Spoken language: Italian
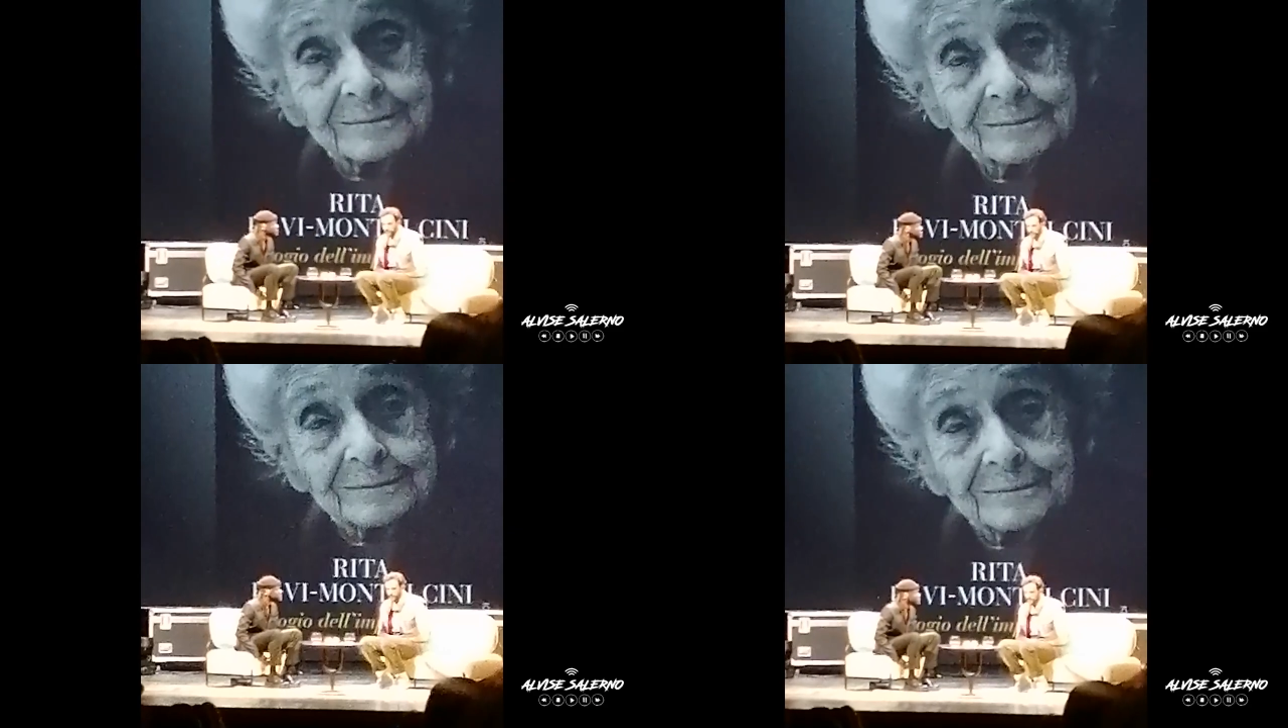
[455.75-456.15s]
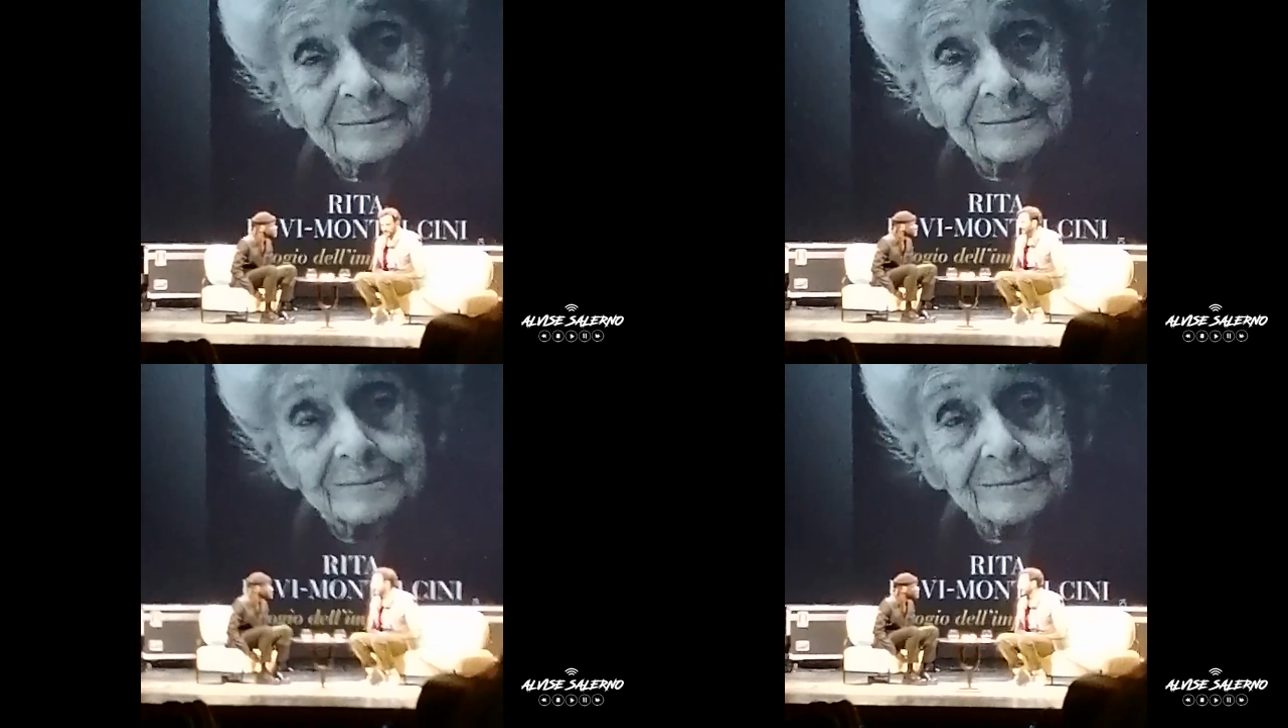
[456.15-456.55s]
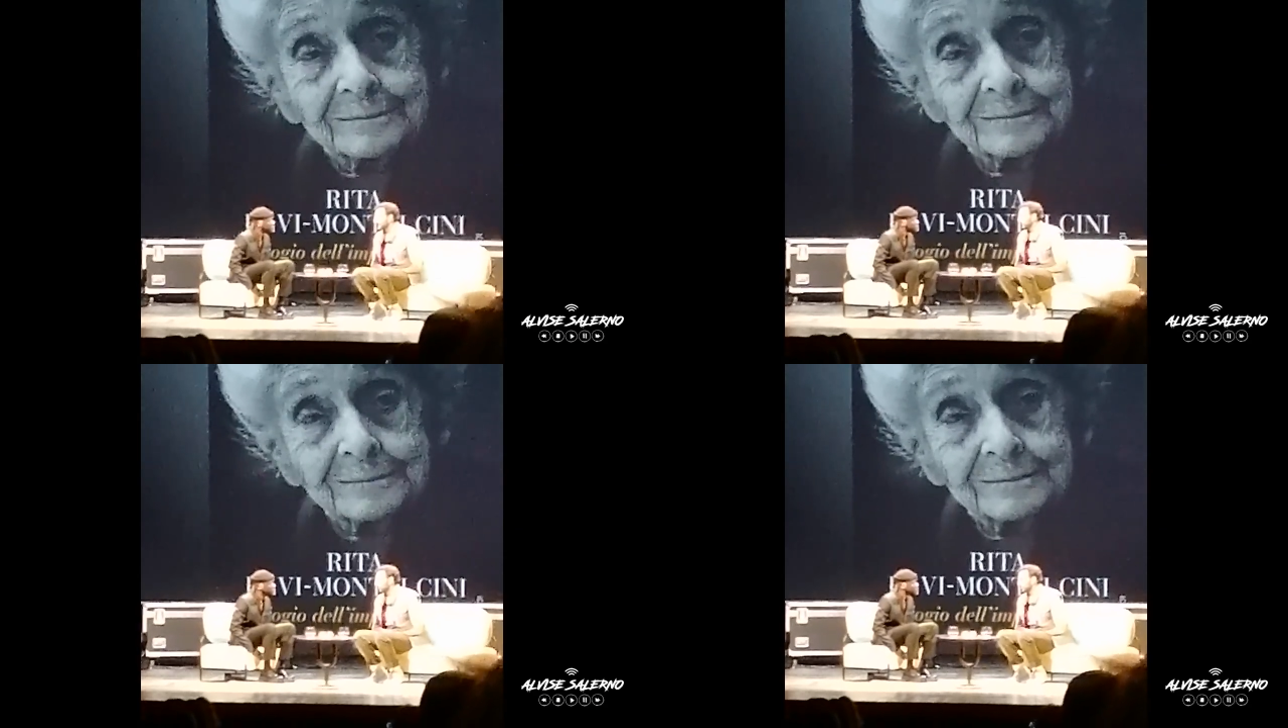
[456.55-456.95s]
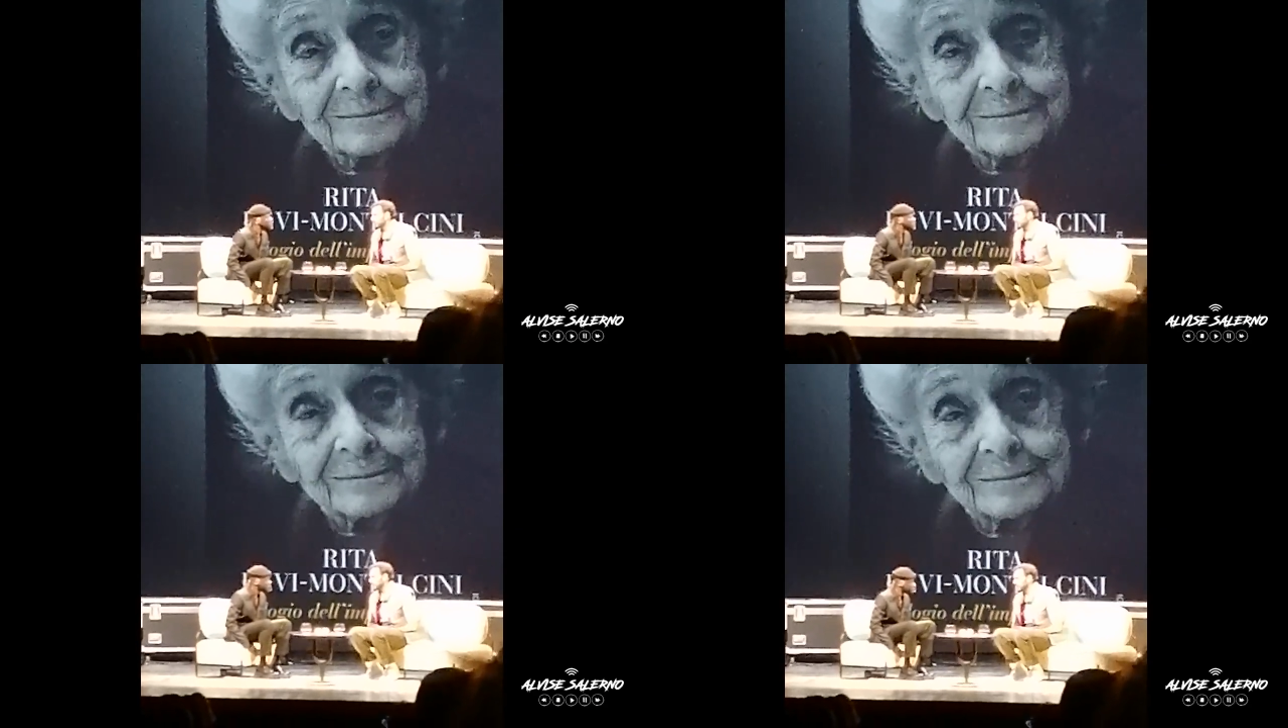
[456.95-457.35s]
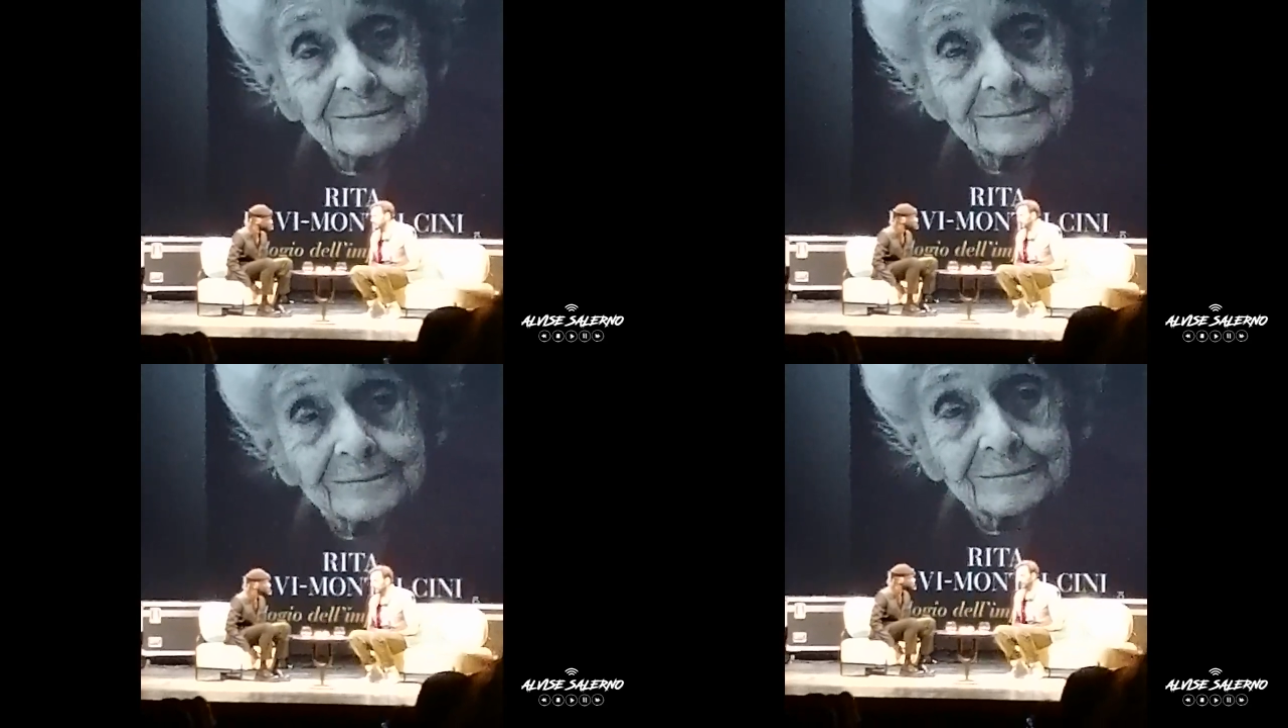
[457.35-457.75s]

uno che si analizza molto. Sì, sì.